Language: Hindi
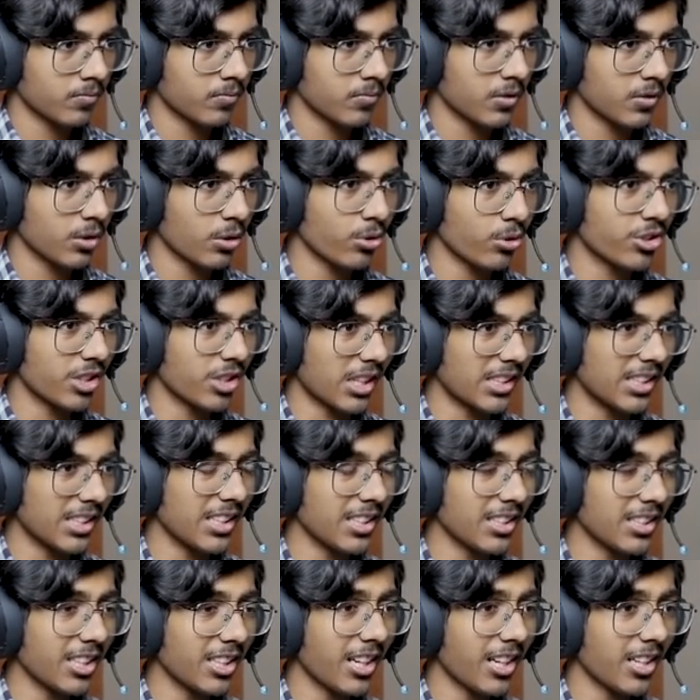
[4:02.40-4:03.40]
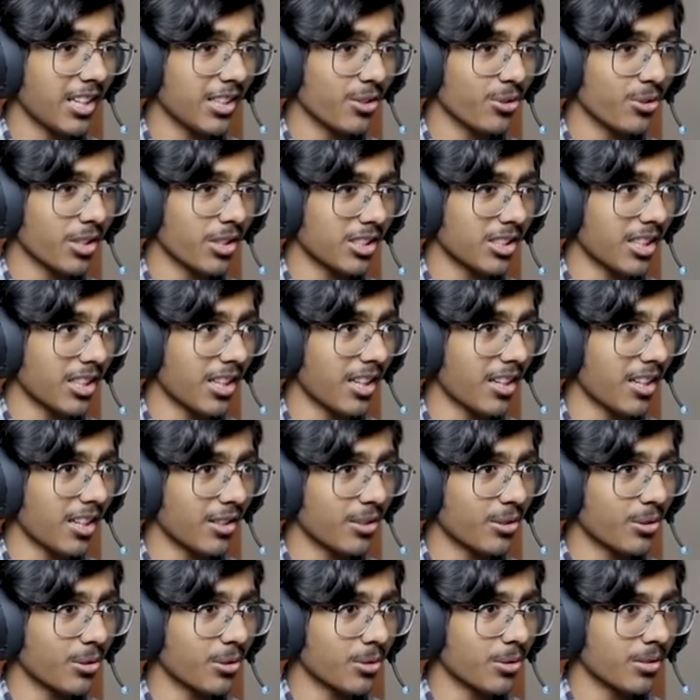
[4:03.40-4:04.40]
कुछ ज़्यादा ही अंधेरा नहीं हो जाता है
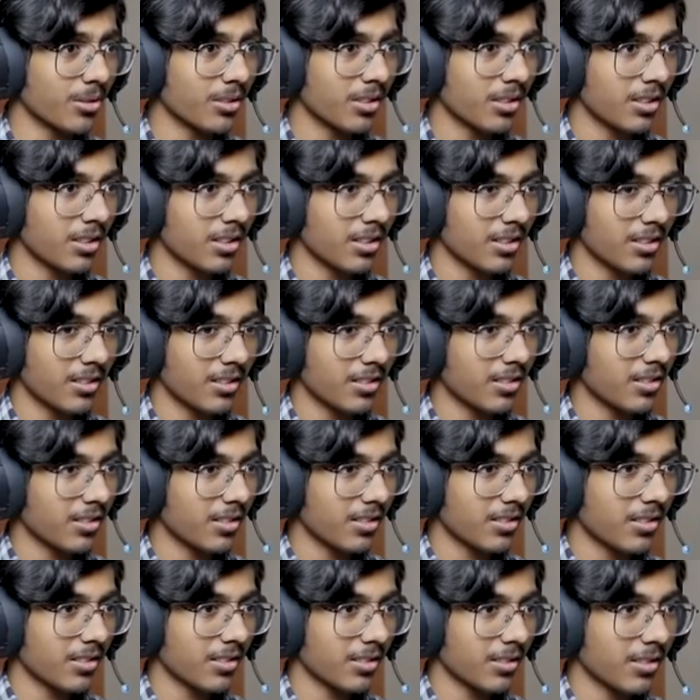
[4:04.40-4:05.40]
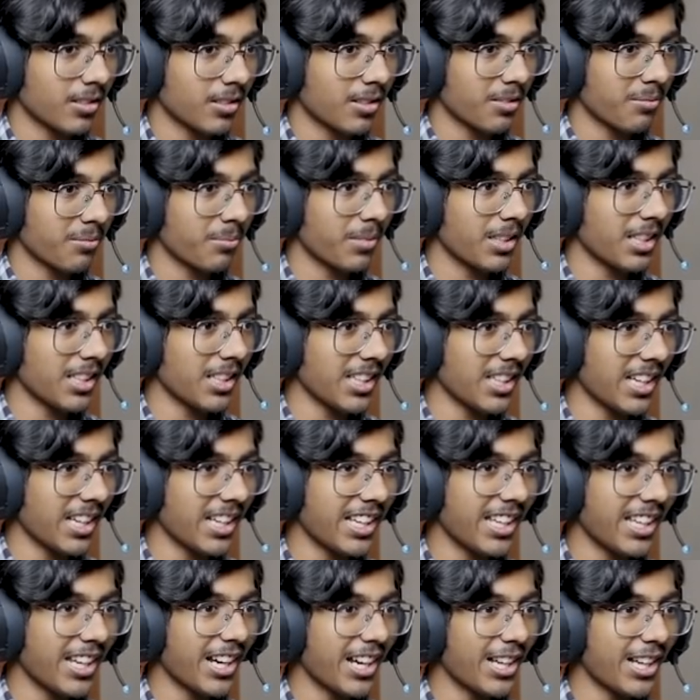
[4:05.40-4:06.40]
रात को बट ये
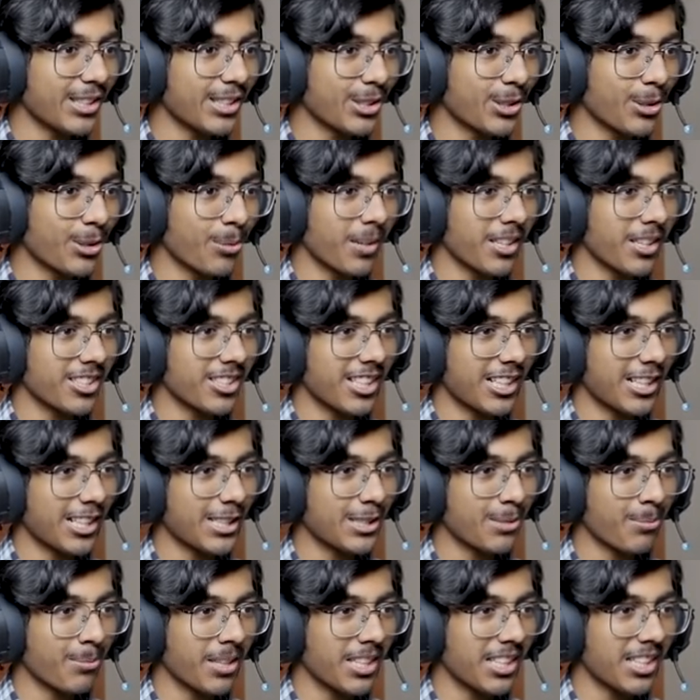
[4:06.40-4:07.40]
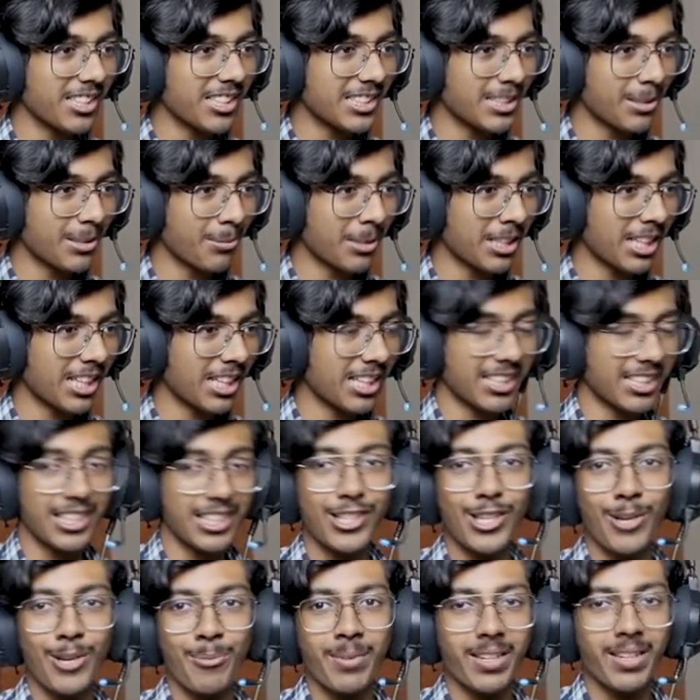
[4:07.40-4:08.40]
कि रात को भाई शेड्स में ये चीज़ें बढ़िया लगती हैं
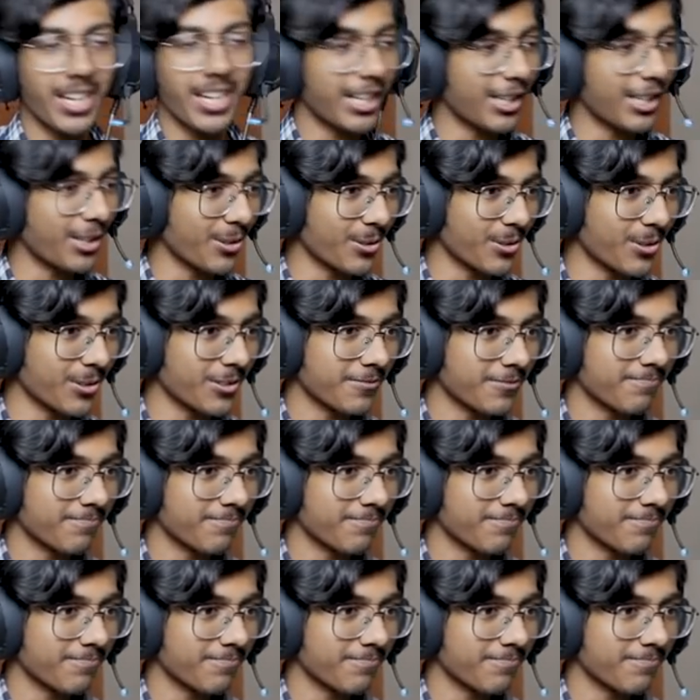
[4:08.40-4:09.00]
जहाँ पे लाइट हो